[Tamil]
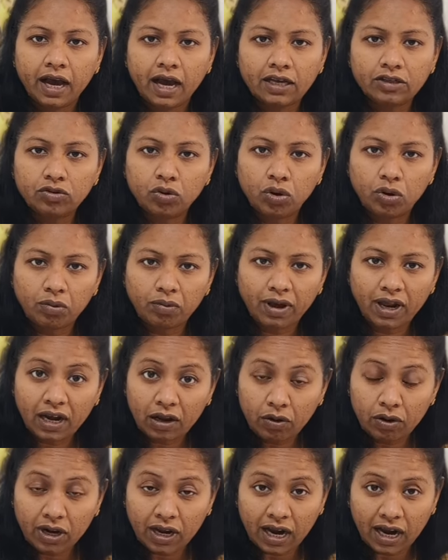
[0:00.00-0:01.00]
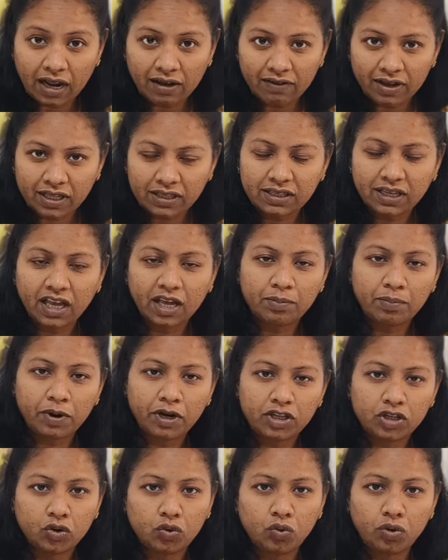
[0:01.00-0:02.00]
அது ஒருவேளை ஒரு கலவரத்தை
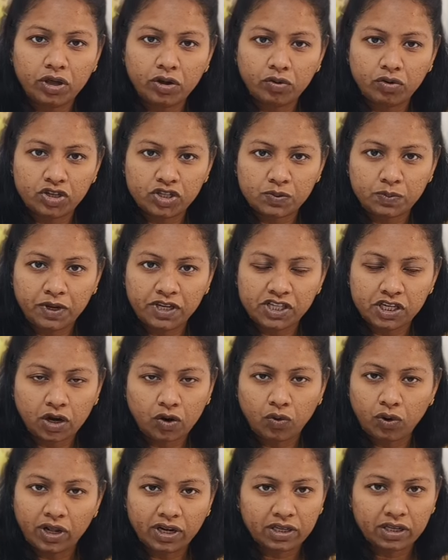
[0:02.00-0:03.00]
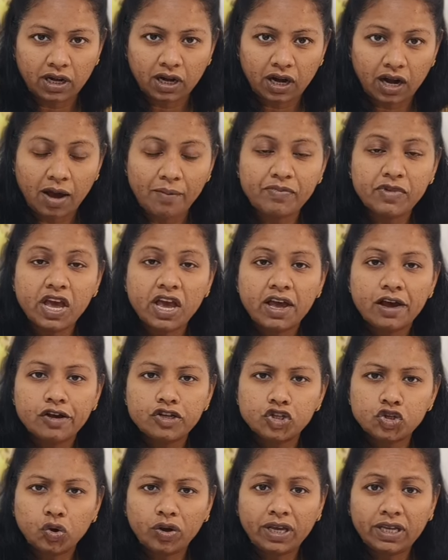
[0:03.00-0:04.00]
ஏற்படுத்தக்கூடிய ஒரு ஸ்பீச்சாக கூட இருந்திருக்கலாம்
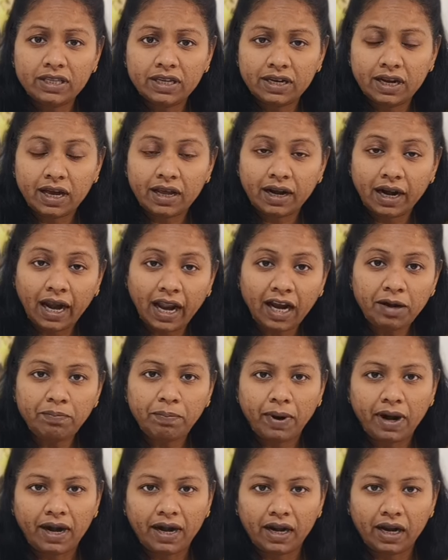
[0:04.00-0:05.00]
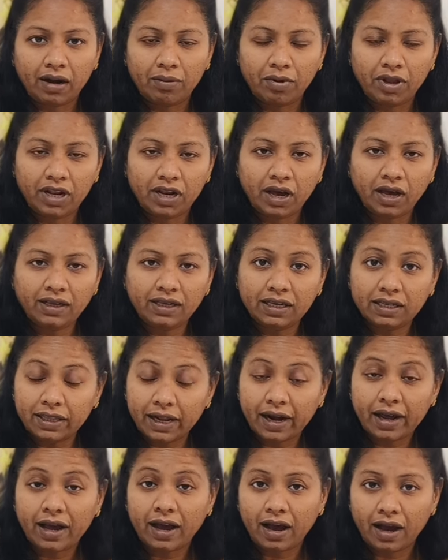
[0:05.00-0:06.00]
ஸோ இதை நான் ரிலேட் பண்ணுறேன் அப்படின்னா
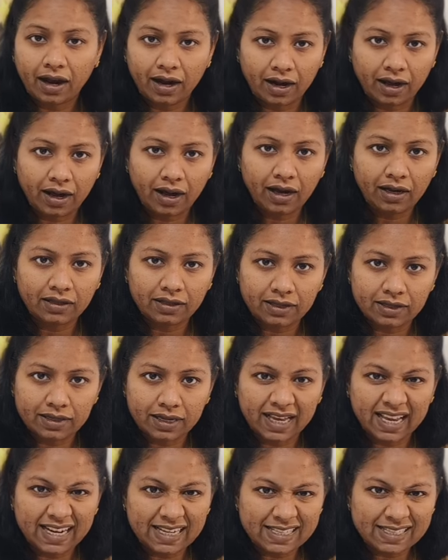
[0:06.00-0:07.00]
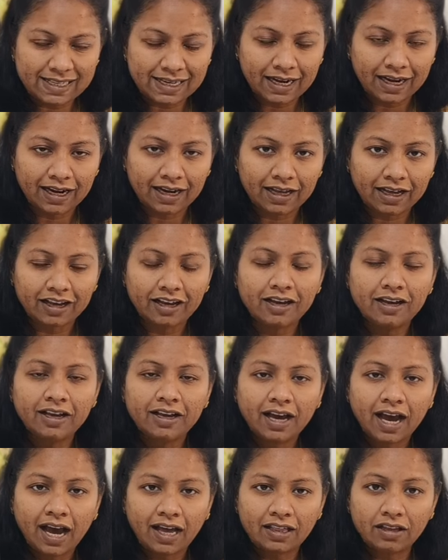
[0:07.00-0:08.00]
எதற்காக நான் அந்த இன்சிடெண்ட்டை
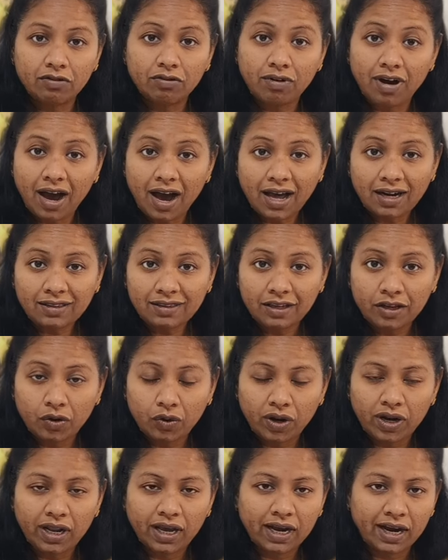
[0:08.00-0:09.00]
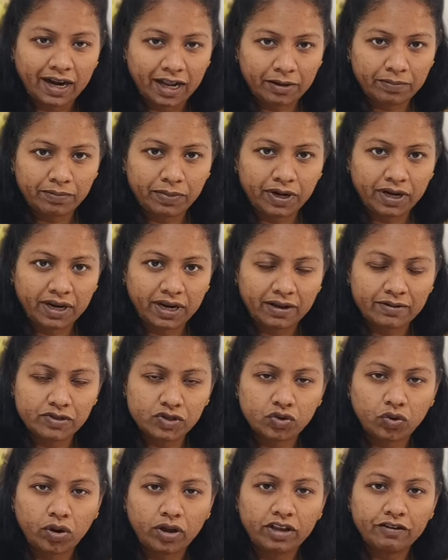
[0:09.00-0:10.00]
அந்த வார்த்தையோட நான் கனெக்ட் பண்ணுறேன்
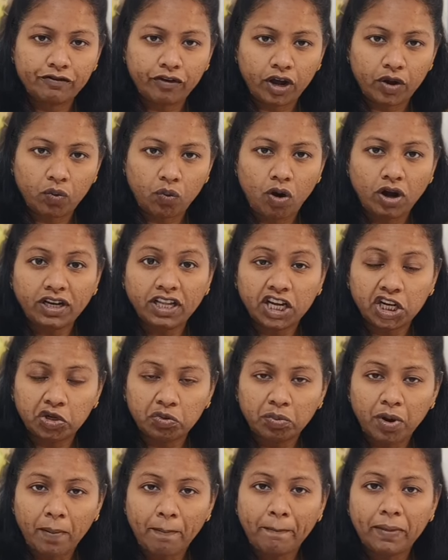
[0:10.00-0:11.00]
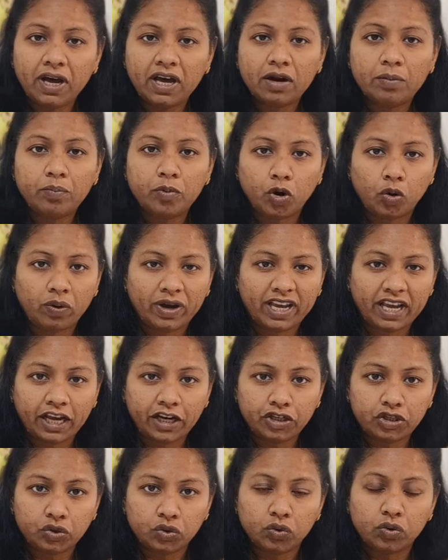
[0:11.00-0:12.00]
ஸோ இஃப் ஐ வாண்ட் டு ரிமெம்பர்
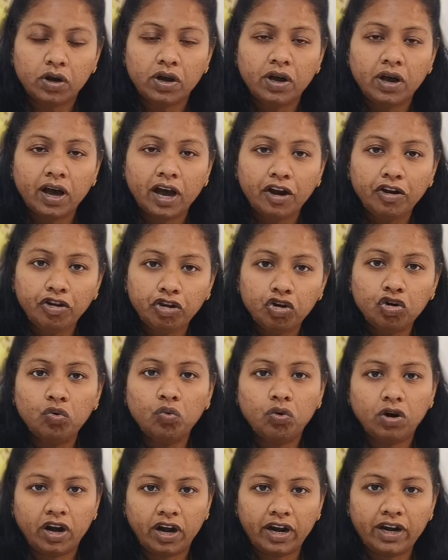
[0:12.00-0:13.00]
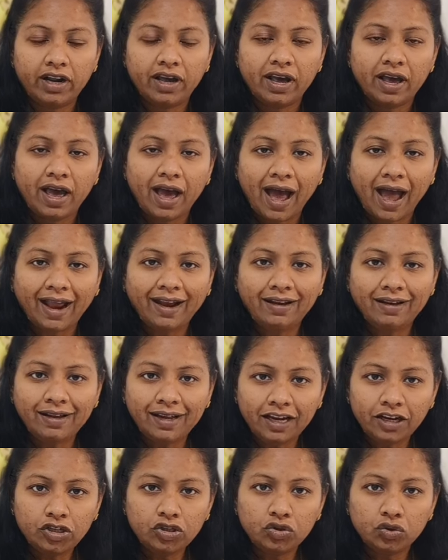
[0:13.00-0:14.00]
ப்ரொவகேட்டிவ் நியூ வேர்ட் ஐ
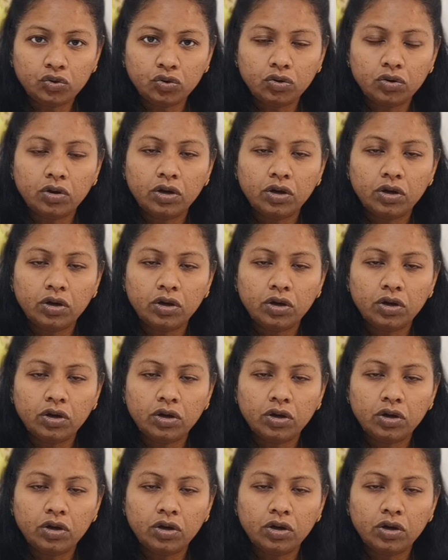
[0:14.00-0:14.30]
நீட் டு